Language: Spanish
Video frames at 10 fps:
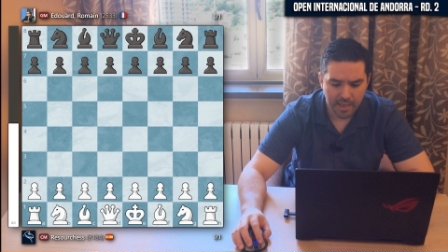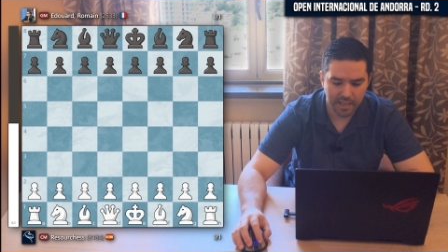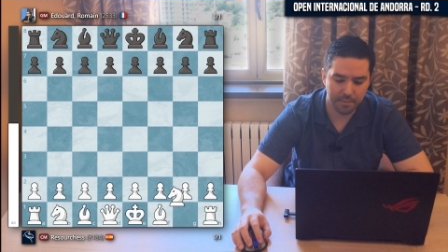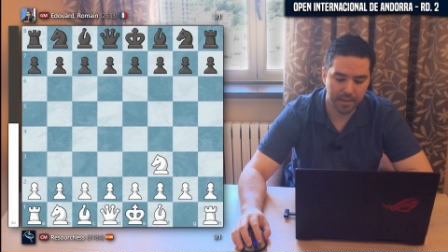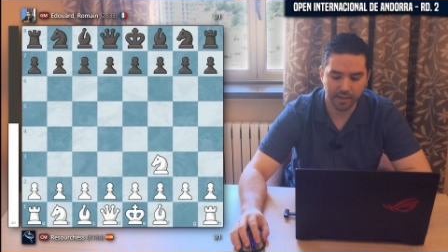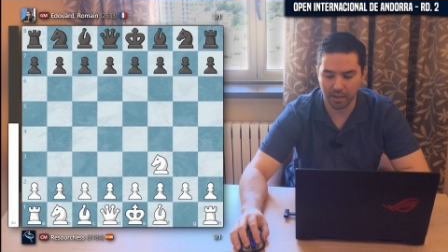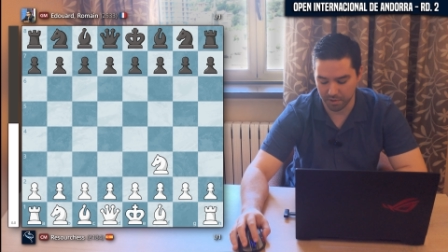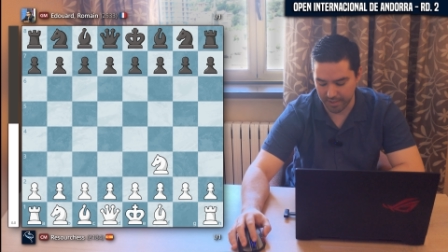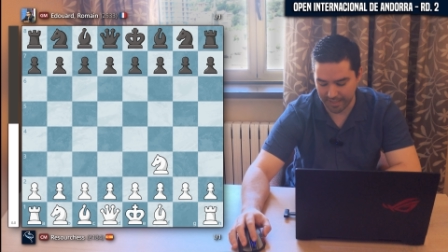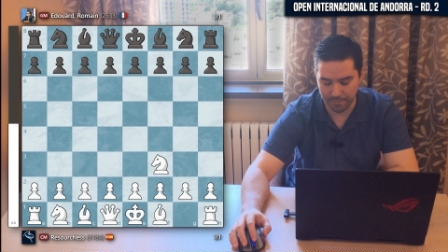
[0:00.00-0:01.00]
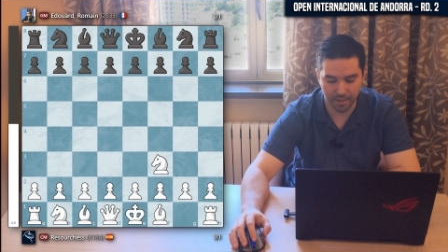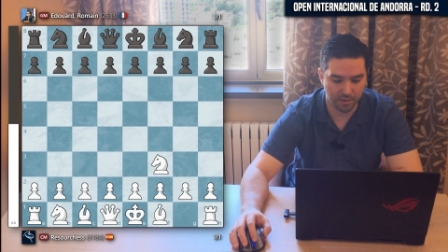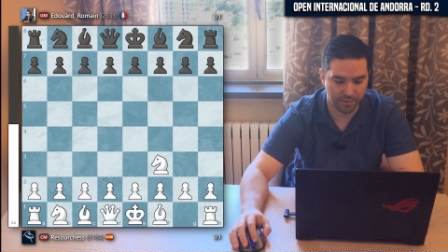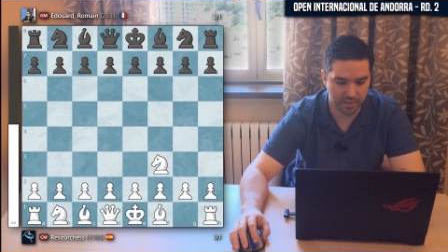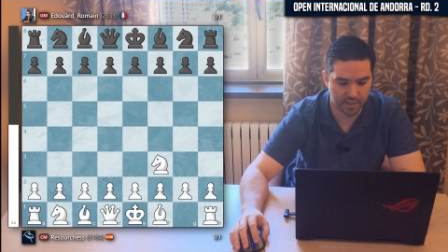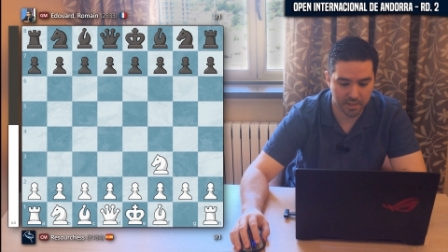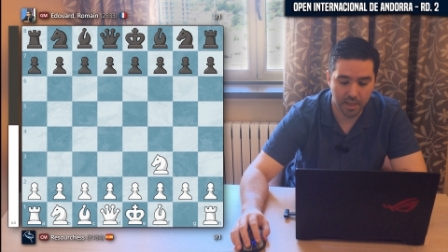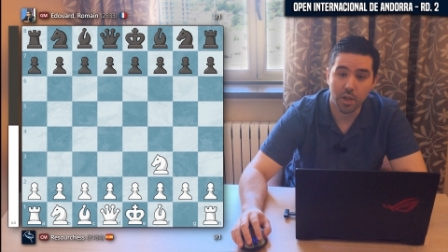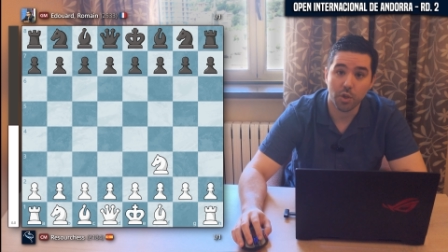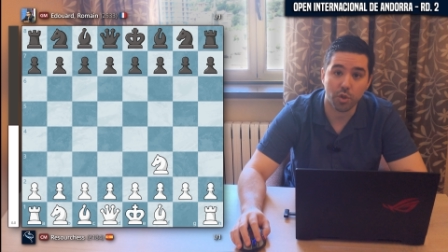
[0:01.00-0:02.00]
y vi que contra caballo
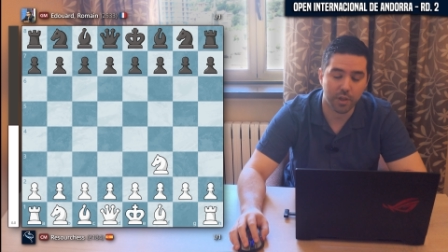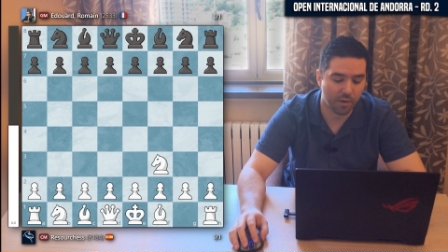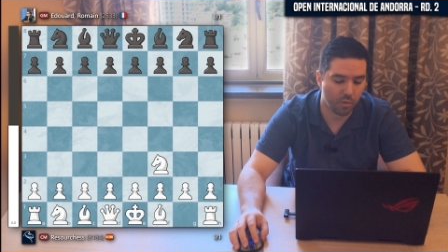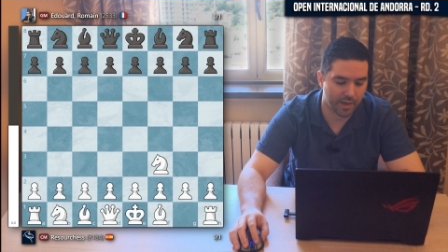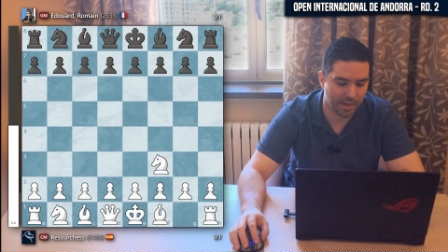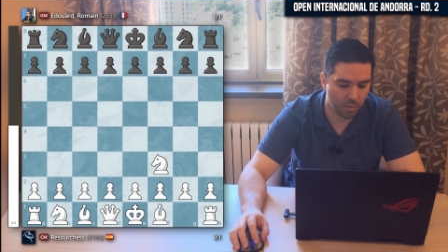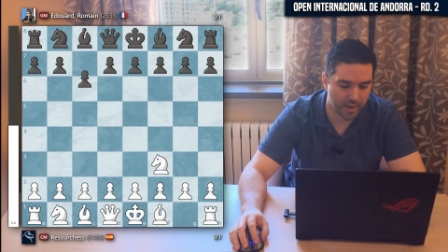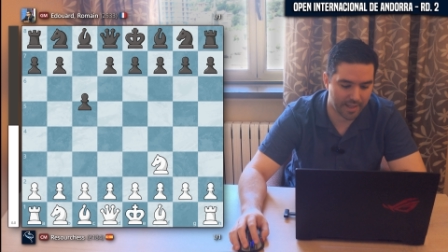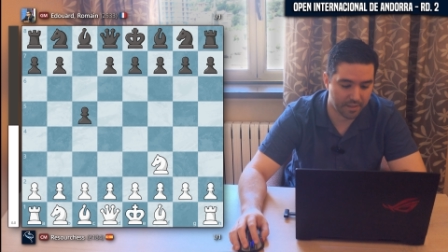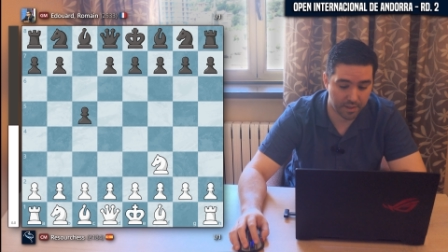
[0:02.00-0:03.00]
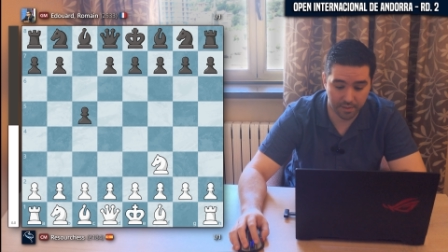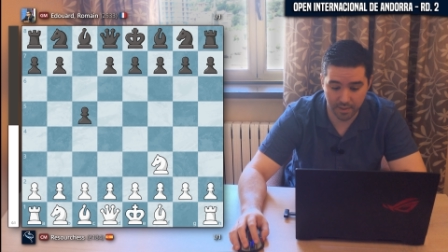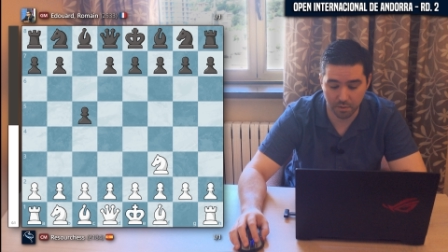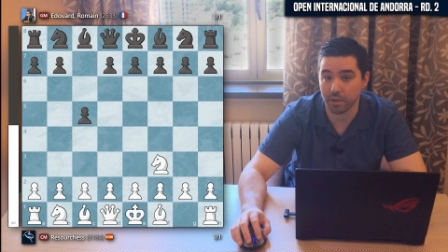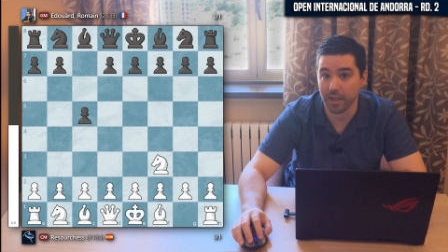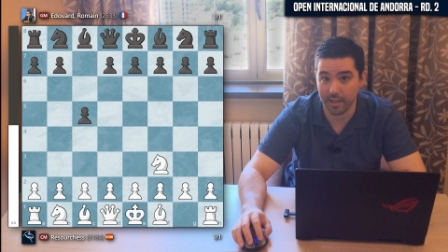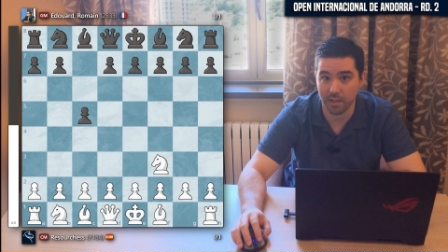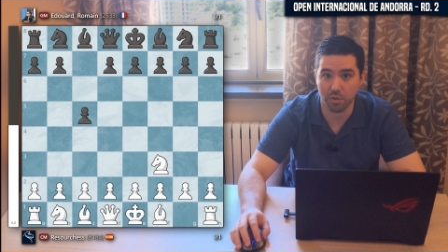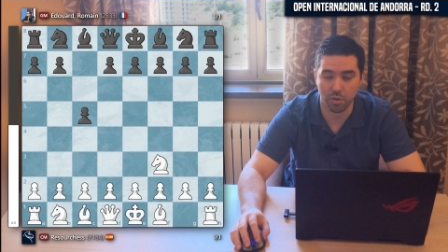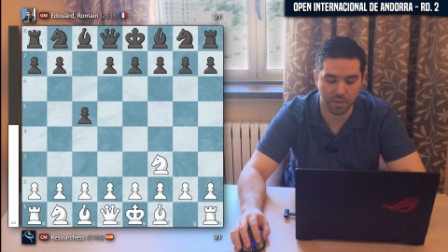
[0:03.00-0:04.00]
F3 solía jugar la jugada C5, que
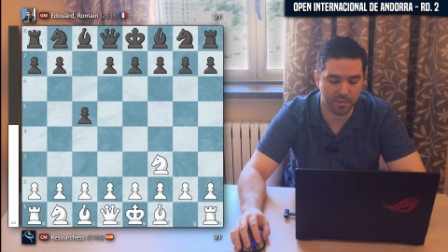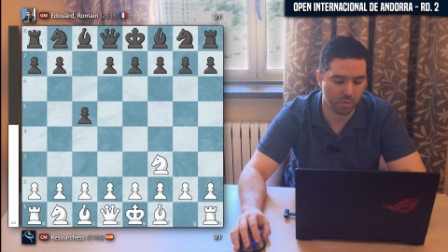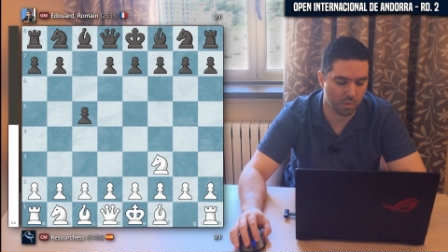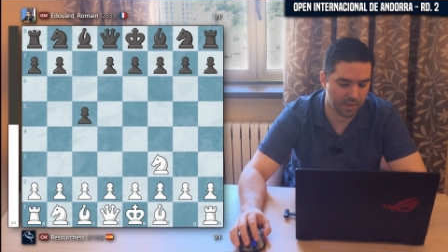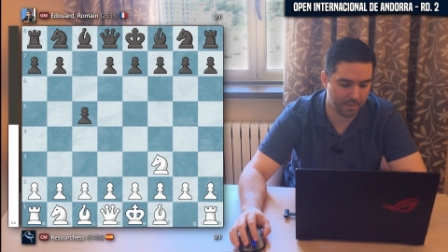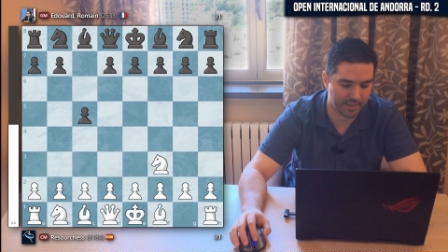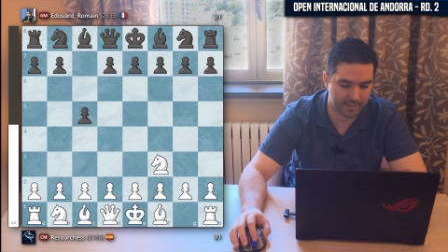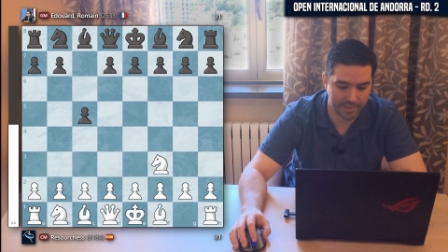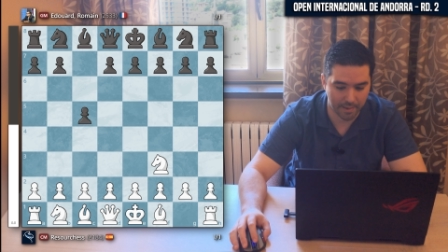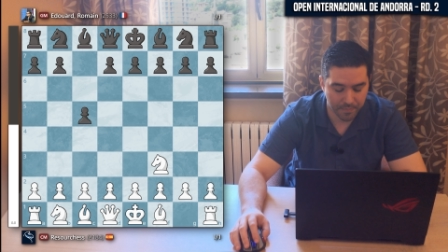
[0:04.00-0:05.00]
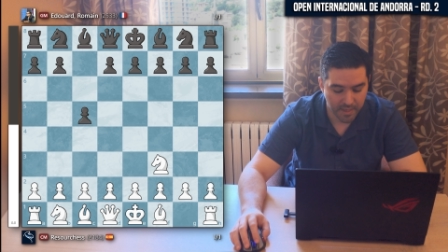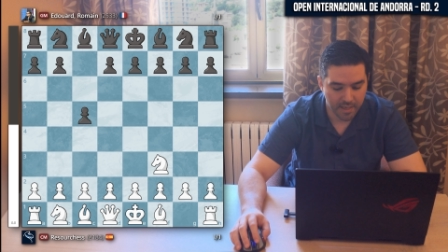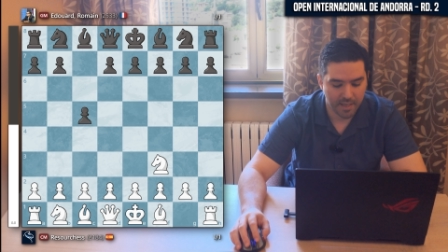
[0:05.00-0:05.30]
de hecho es lo que me jugó en la partida.